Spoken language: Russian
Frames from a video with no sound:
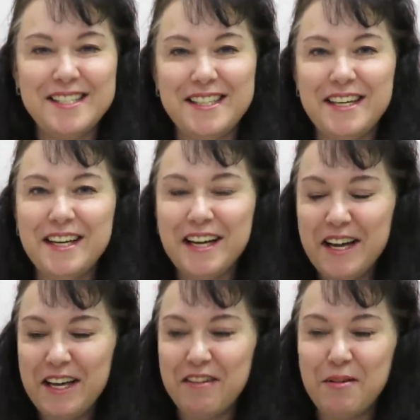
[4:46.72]
с ДЭК,
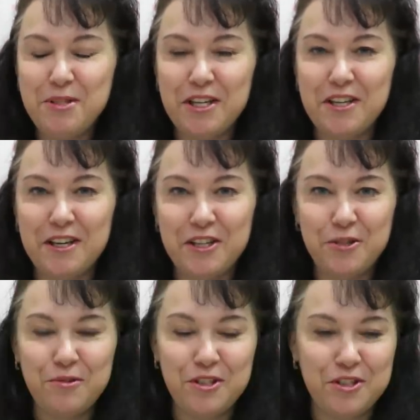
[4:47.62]
я вообще не
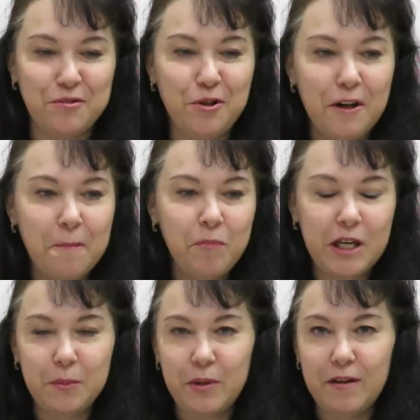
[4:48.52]
хочу ничего
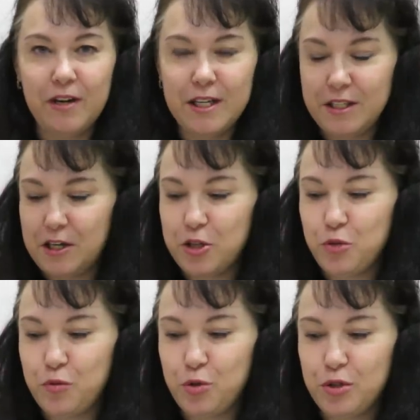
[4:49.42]
отправлять, я
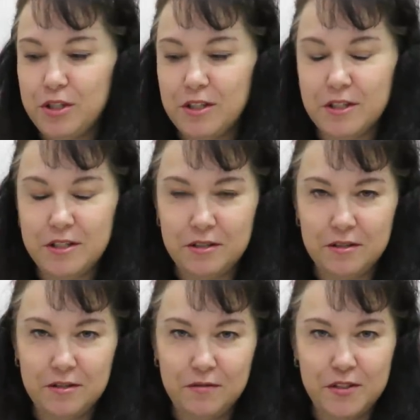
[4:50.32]
хочу все делать
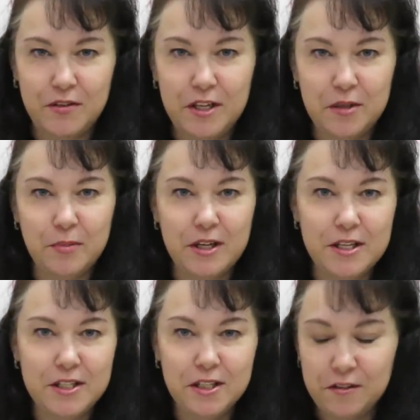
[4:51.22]
э, в своих
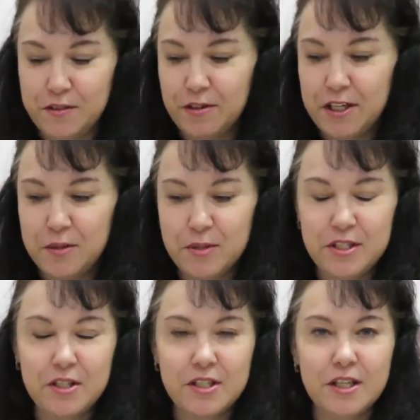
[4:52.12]
магазинах, в своих
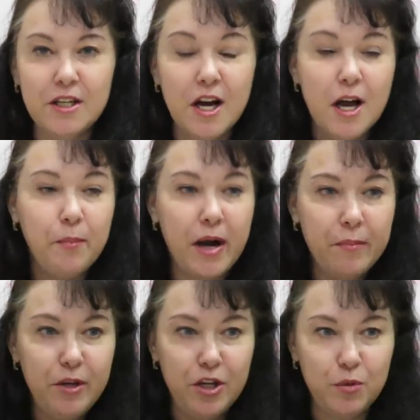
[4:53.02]
мастерских по
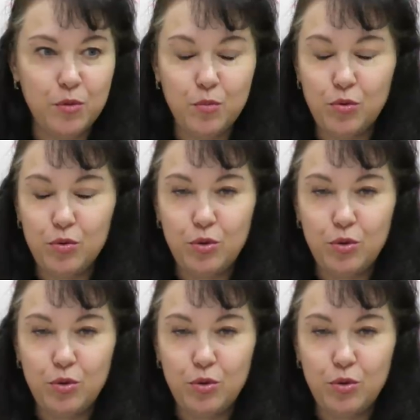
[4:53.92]
минимуму.